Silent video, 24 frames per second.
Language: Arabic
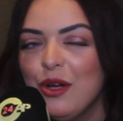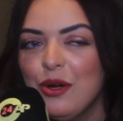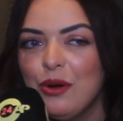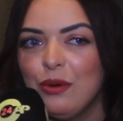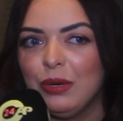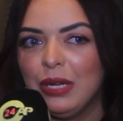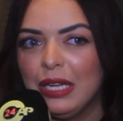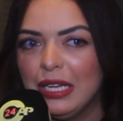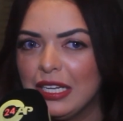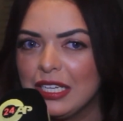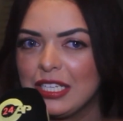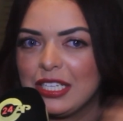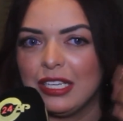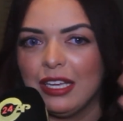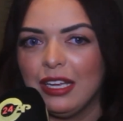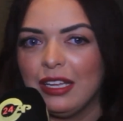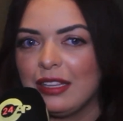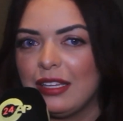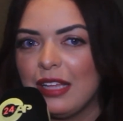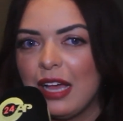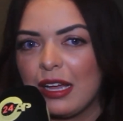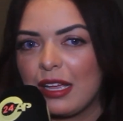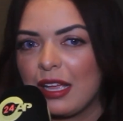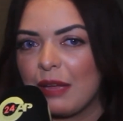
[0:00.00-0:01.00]
ولا على شي
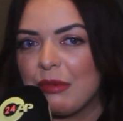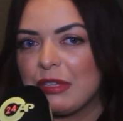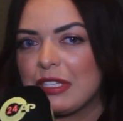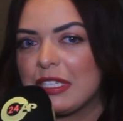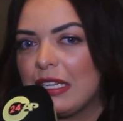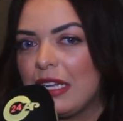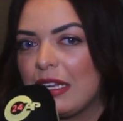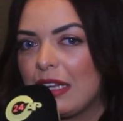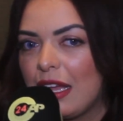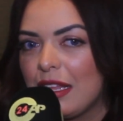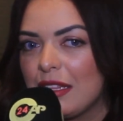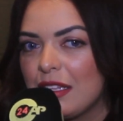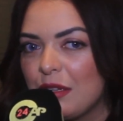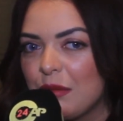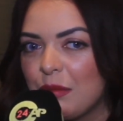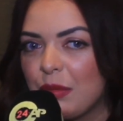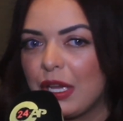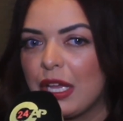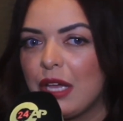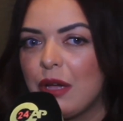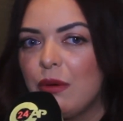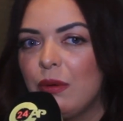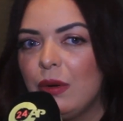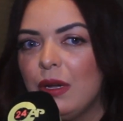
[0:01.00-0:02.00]
حد هكا مثلا غادي
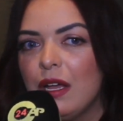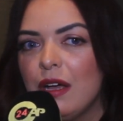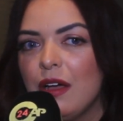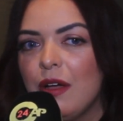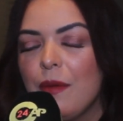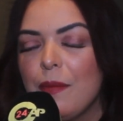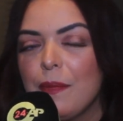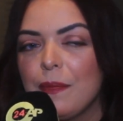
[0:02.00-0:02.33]
نبغيه ولا